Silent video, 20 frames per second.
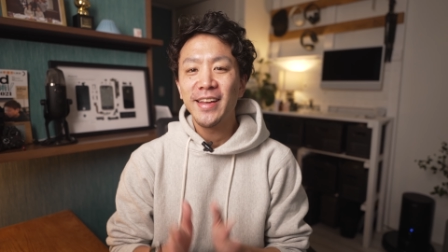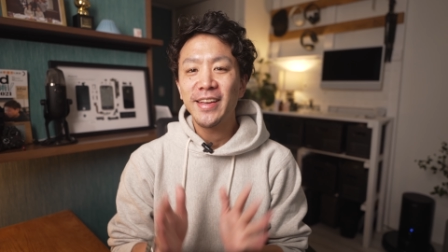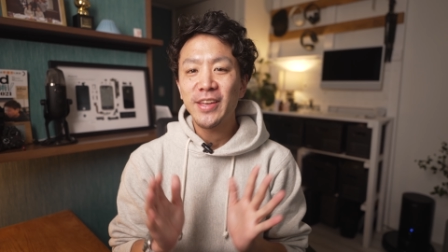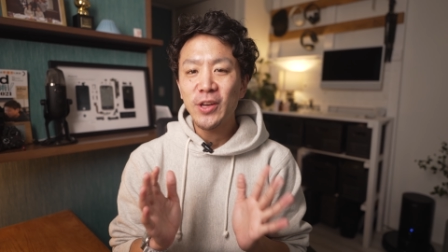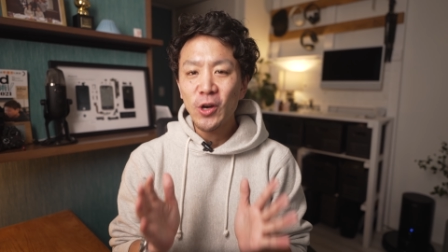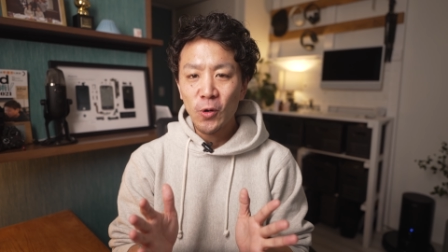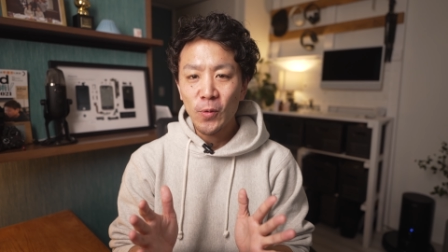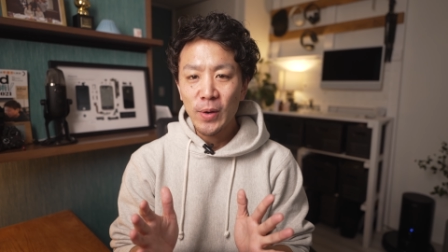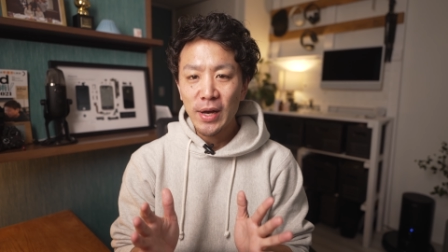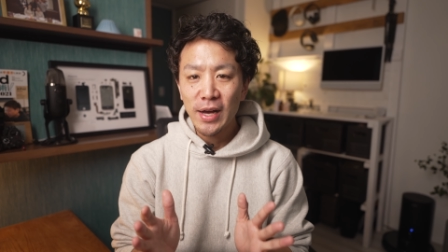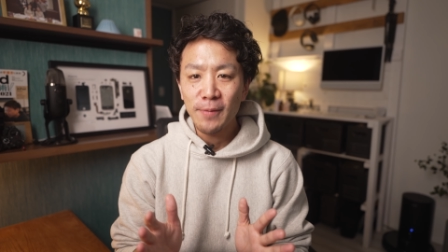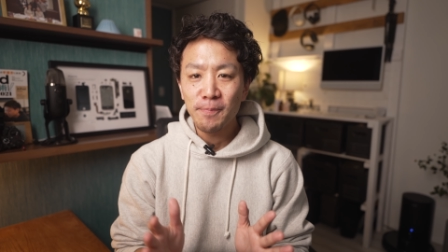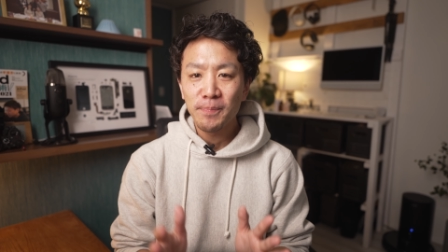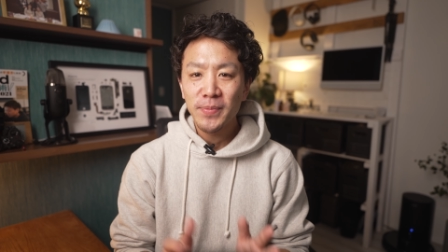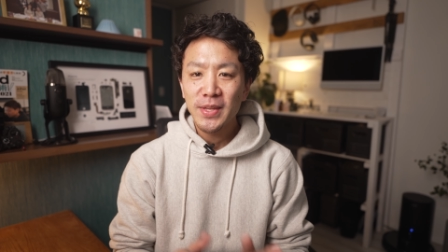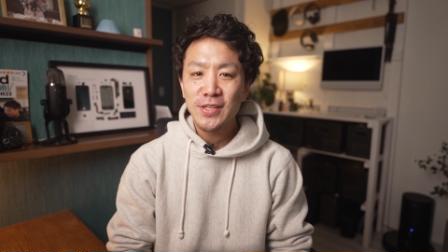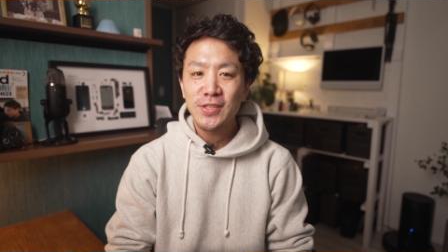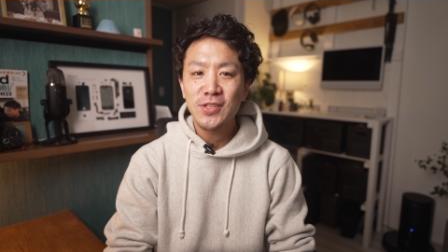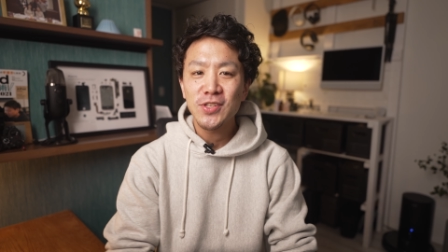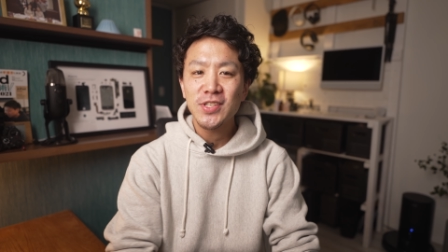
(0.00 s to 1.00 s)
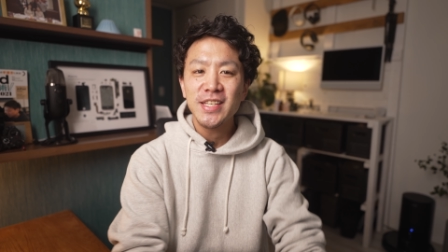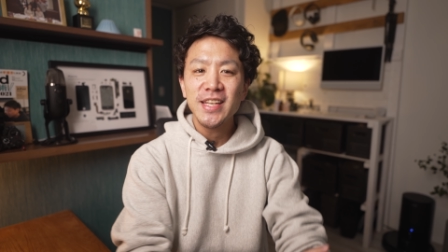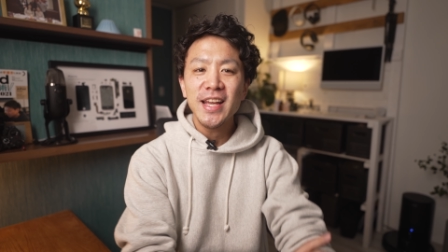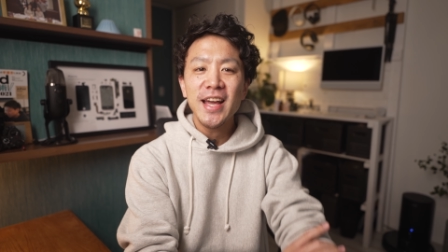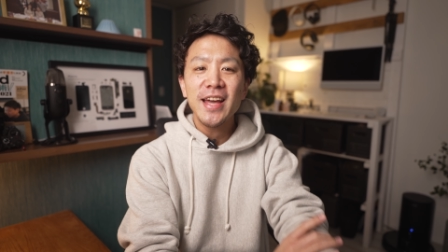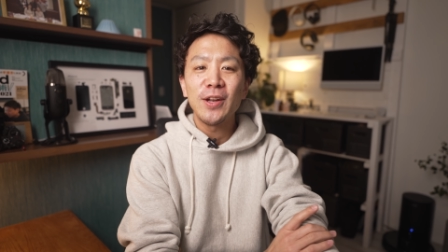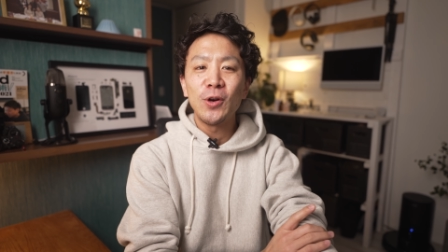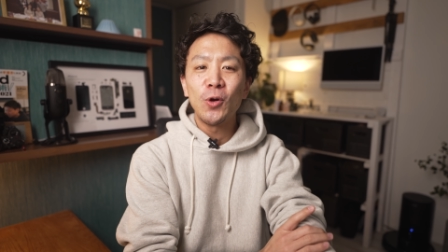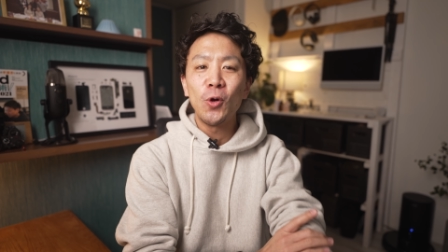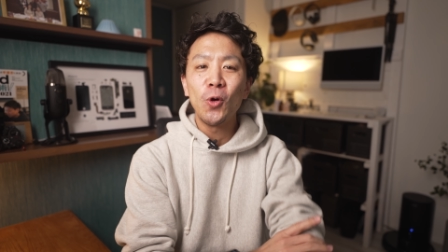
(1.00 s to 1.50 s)
今日は寿司
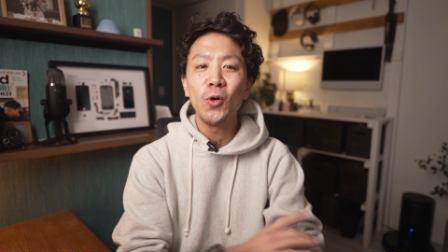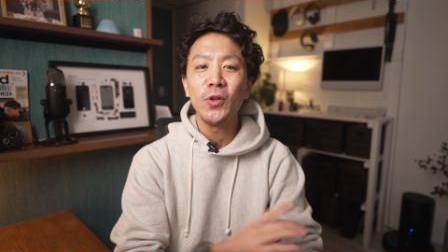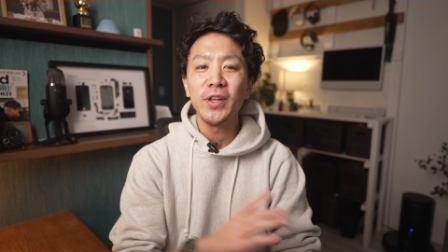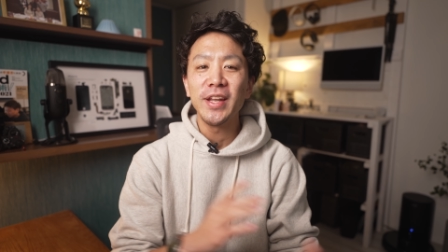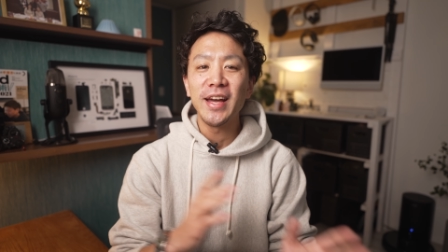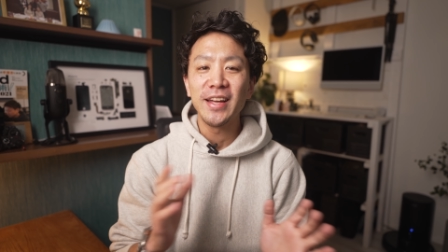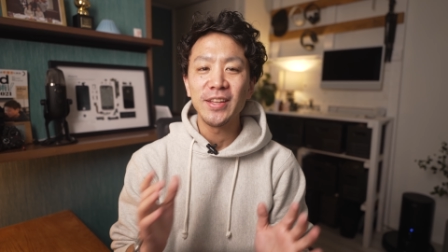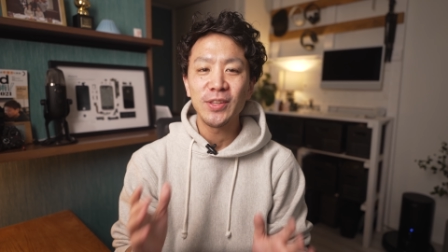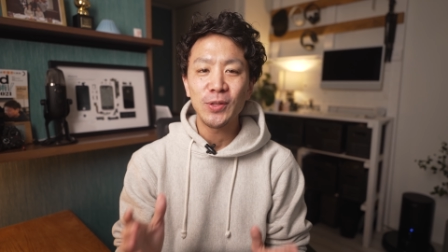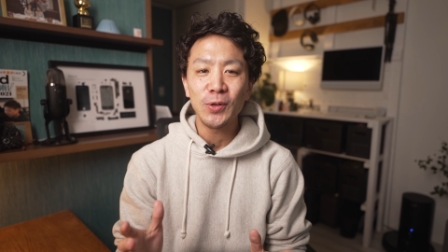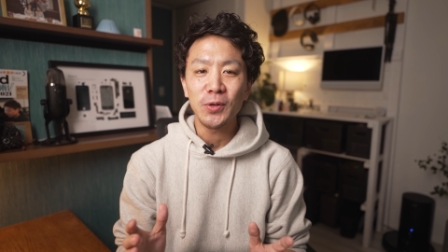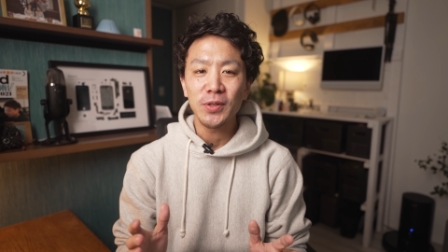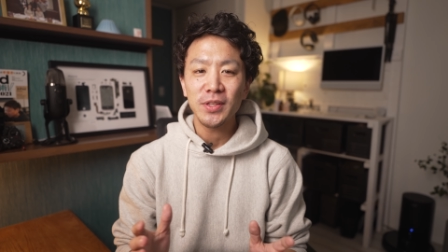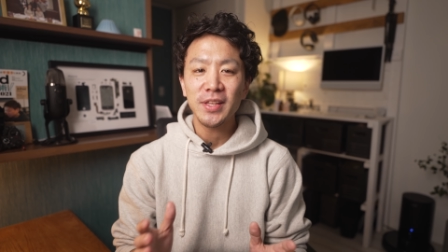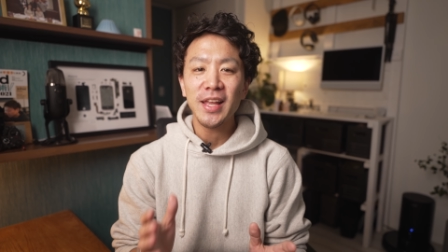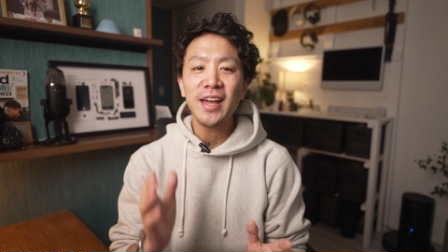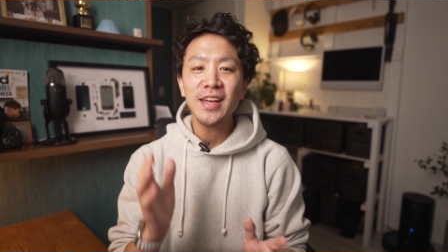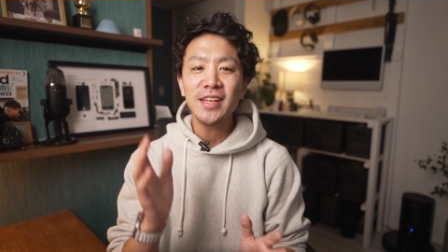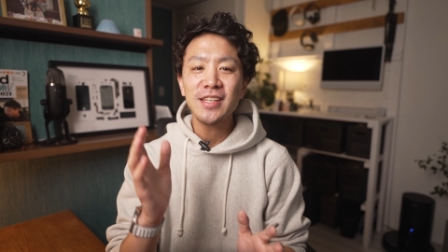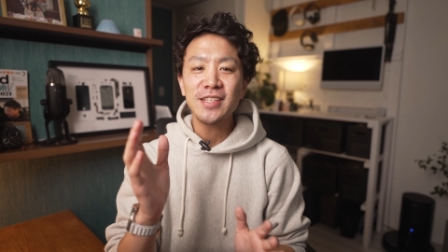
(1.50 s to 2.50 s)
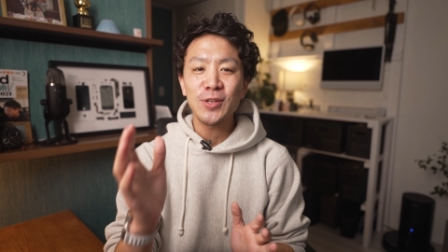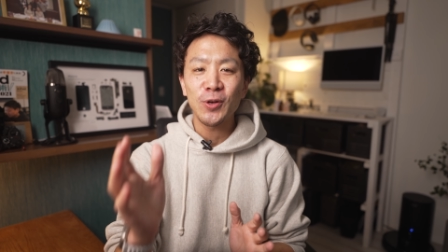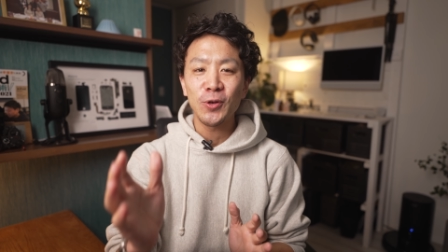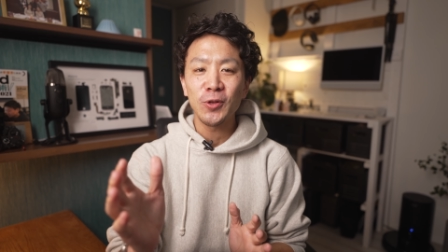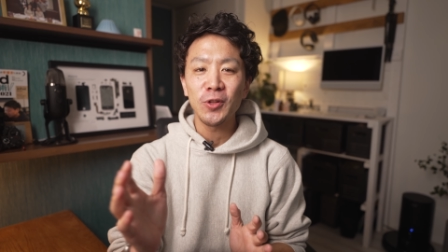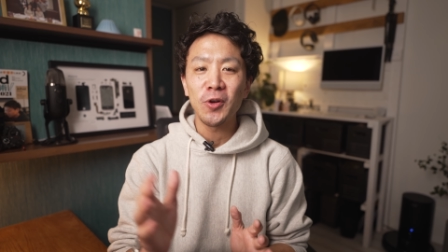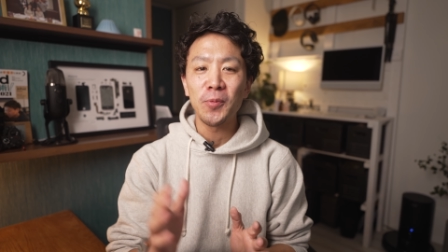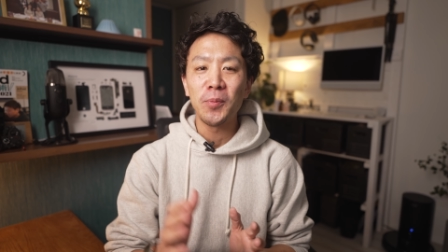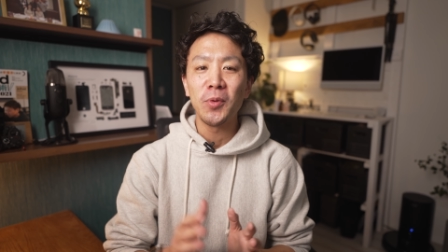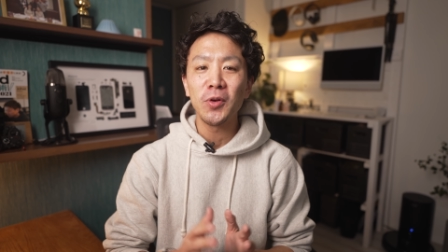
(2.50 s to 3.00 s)
屋のオーナーと大
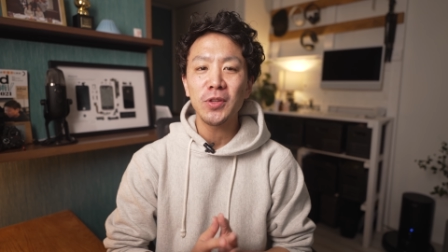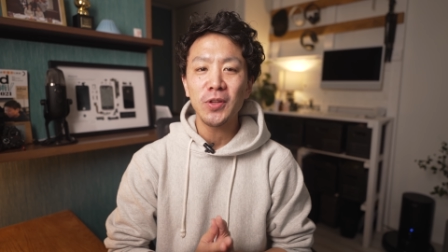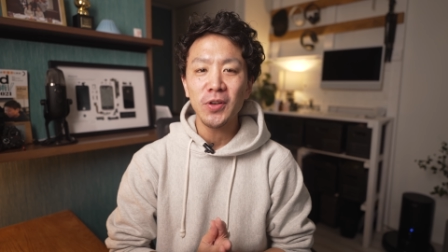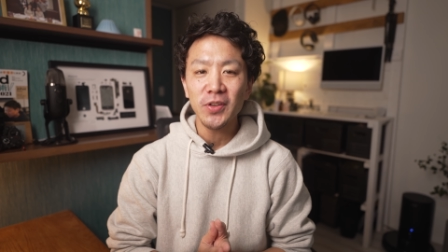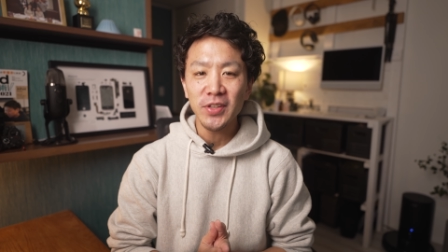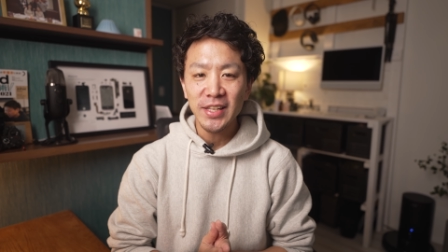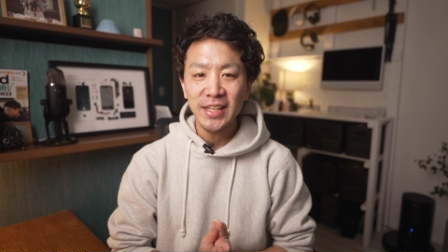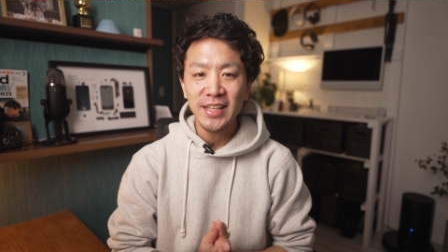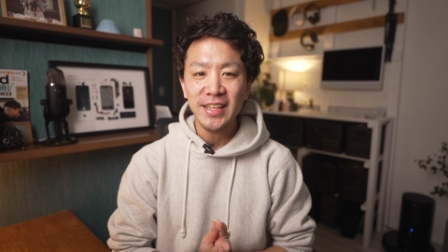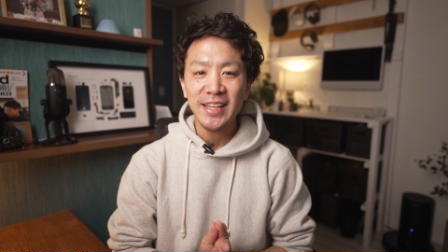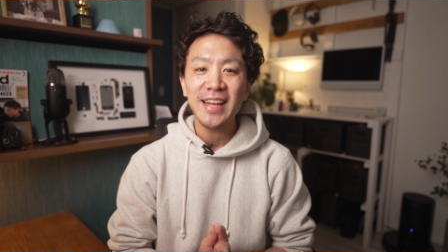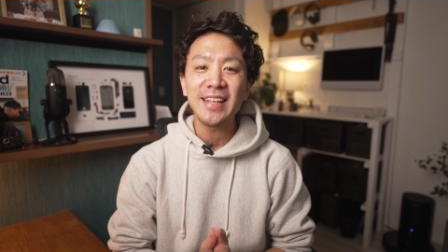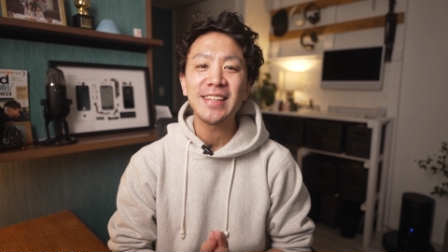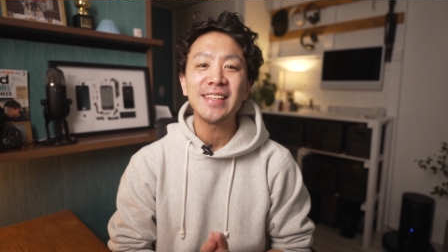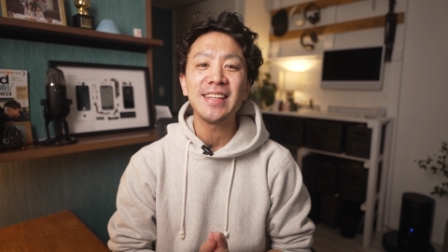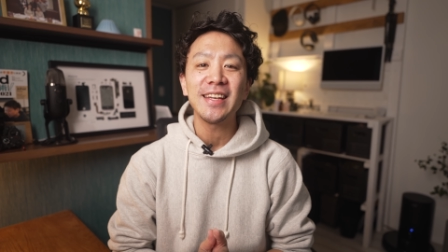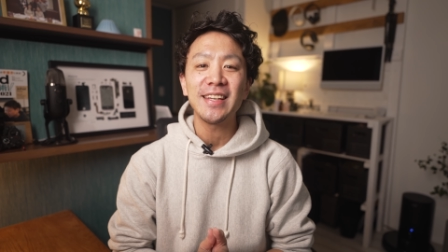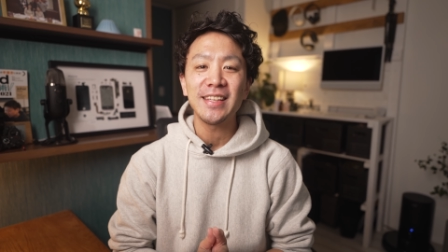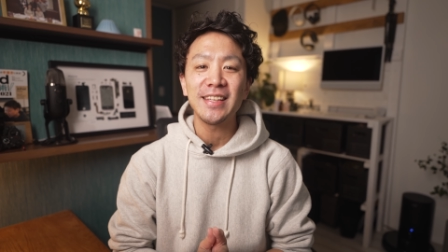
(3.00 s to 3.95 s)
将のもとにやって